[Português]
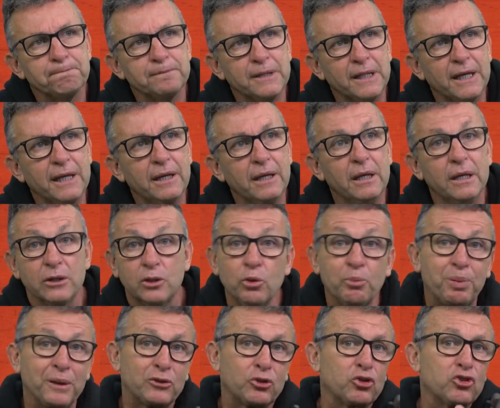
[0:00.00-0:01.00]
Né? Que o
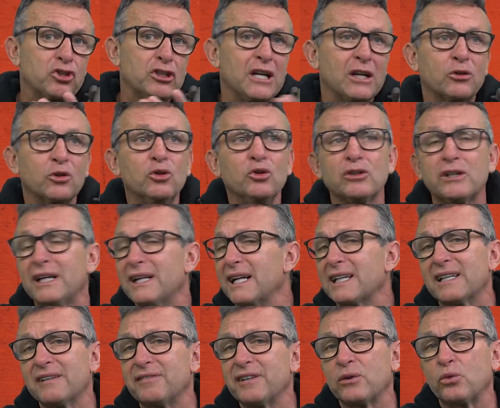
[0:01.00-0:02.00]
patrocinador não tem
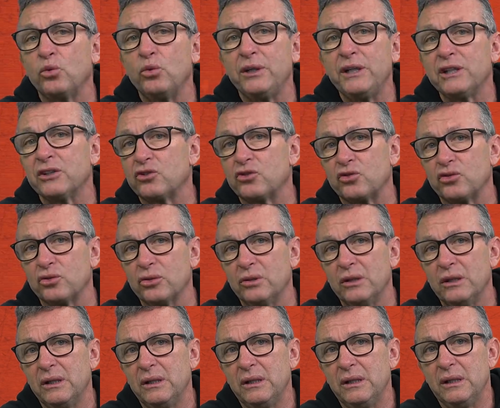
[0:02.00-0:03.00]
nada a ver com isso.
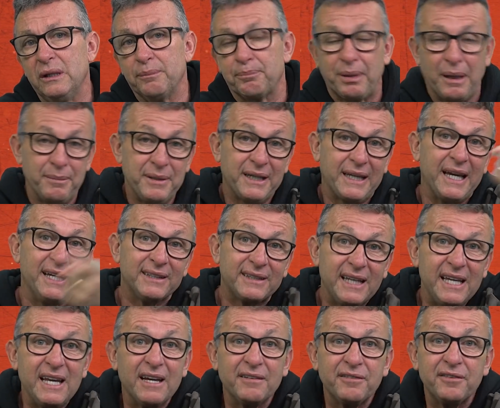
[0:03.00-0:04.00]
Para mim, quem
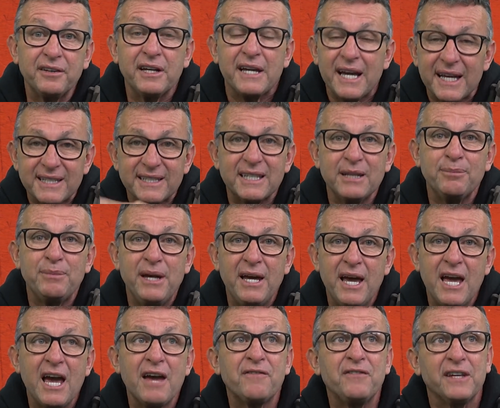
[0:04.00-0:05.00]
tem a ver é a
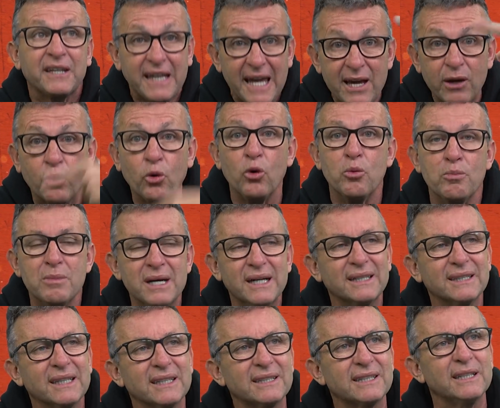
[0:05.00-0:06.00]
CBF, quem
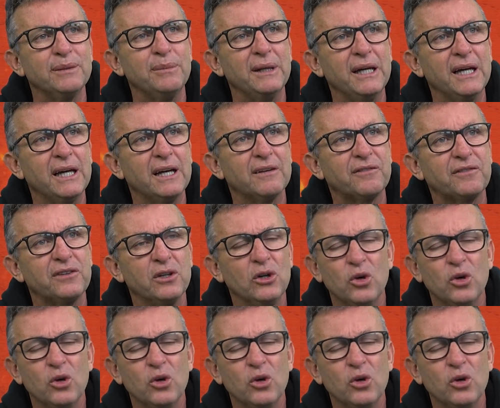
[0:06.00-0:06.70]
comanda a CBF.